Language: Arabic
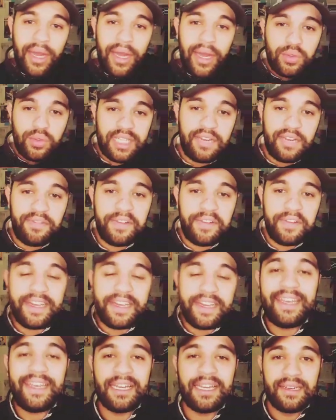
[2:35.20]
وتحلف
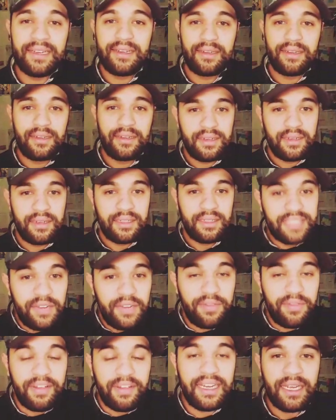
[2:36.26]
عليه تحلف
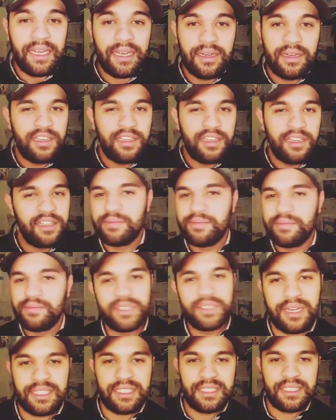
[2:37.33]
عليه ما
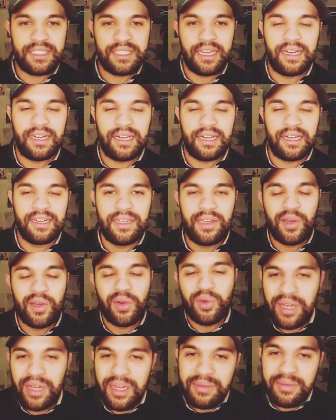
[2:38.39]
تبقاش الثقه
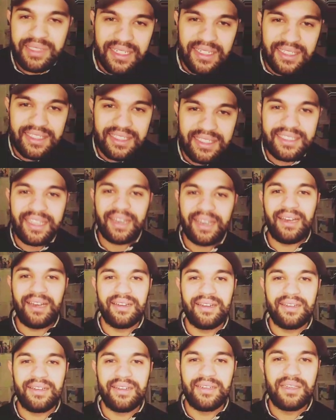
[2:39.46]
وإلا مشات الثقه
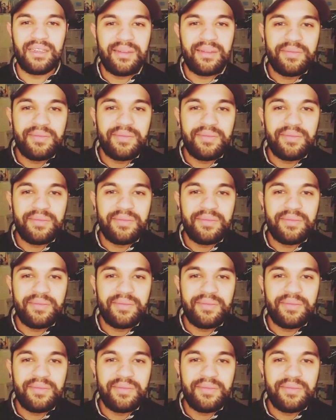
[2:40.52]
مشى